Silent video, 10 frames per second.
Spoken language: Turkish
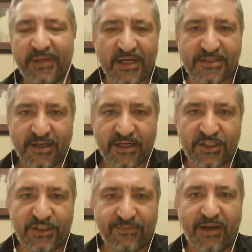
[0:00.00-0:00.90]
Biraz
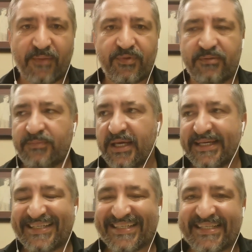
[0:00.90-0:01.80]
araştırma yaptım.
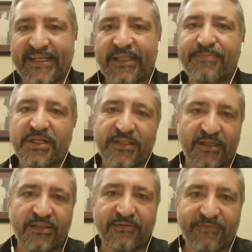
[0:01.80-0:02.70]
Sırada
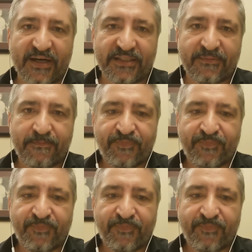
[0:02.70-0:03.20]
başkaları da var.